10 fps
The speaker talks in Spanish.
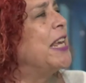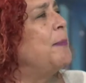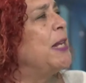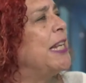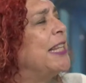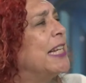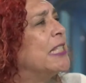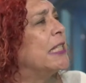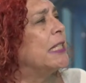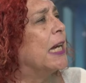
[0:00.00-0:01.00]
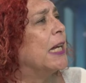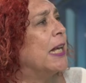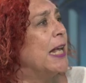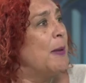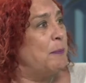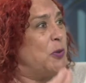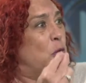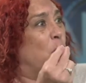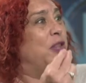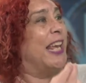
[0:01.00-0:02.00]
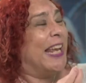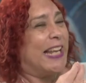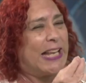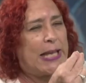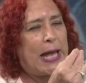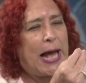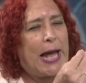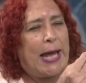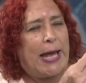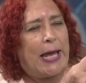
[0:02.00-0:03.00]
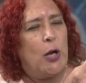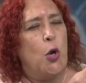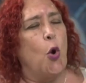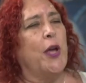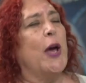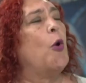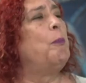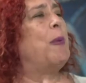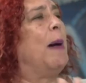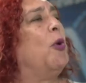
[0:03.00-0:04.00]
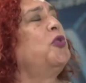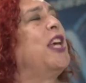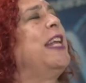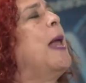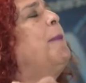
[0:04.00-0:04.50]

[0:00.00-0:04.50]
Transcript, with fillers: militancia, donde lo que aupamos es la